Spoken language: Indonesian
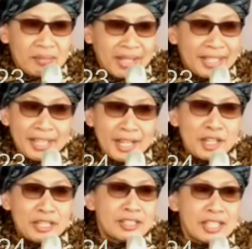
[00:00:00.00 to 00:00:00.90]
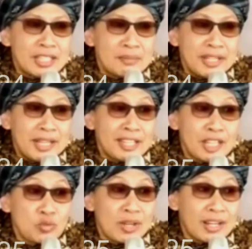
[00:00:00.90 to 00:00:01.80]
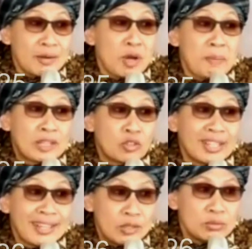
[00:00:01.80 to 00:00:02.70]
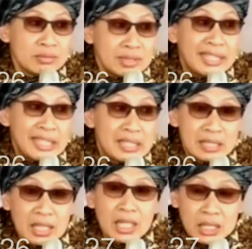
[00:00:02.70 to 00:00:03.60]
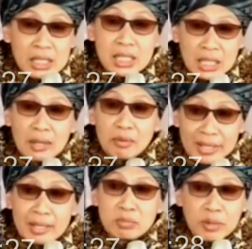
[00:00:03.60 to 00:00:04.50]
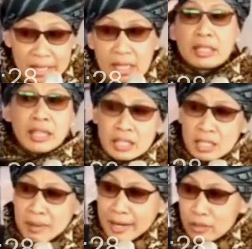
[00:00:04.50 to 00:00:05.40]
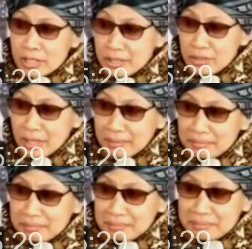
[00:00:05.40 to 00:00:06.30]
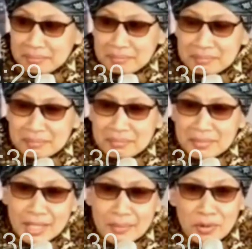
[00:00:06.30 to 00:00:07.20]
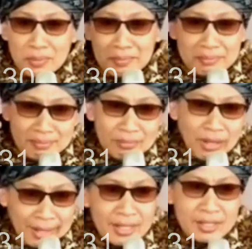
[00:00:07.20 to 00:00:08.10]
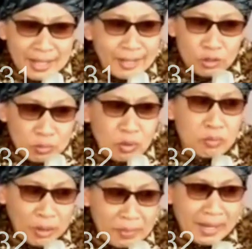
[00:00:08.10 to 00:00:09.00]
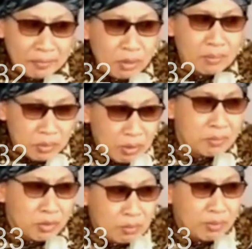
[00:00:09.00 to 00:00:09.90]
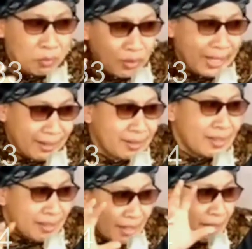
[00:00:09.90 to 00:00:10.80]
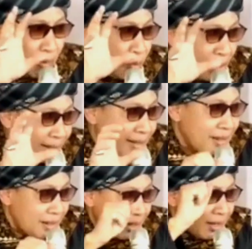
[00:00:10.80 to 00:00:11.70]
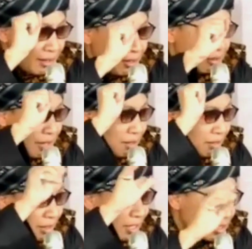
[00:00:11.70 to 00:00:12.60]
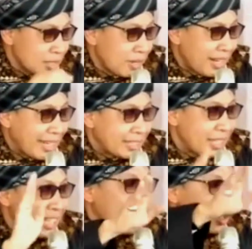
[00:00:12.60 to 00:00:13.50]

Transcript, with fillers: Makanya ini identitas lima ini kita suarakan beberapa tahun yang lalu. Ini istilah pokoknya identitas lima gitu aja sudah. Jadi belum mungkin istilah itu belum belum belum populer. Kita populerkan adalah identitas lima. Jadi